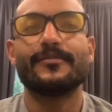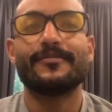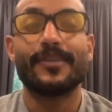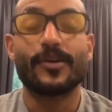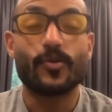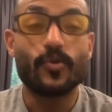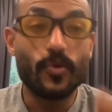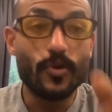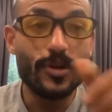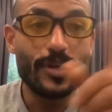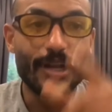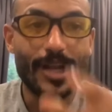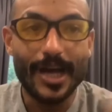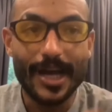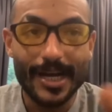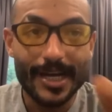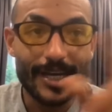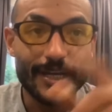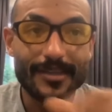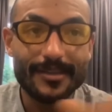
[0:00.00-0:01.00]
فكل
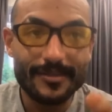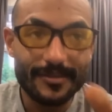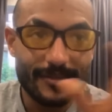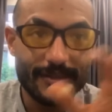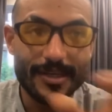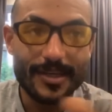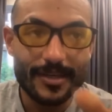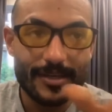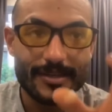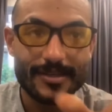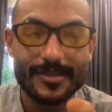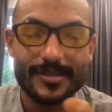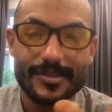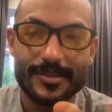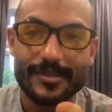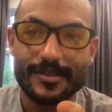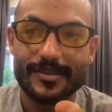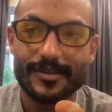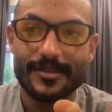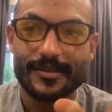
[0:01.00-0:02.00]
الحاجات دي
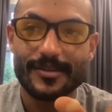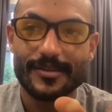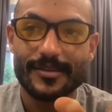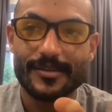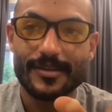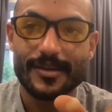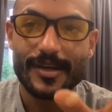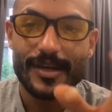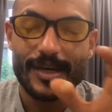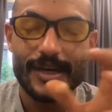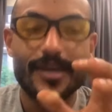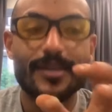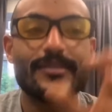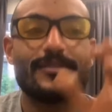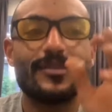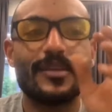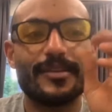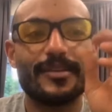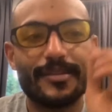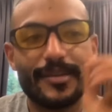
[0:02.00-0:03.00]

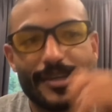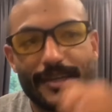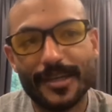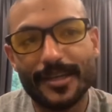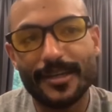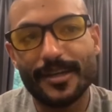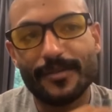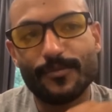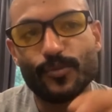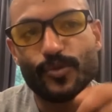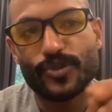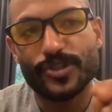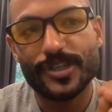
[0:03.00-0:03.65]
ادت الى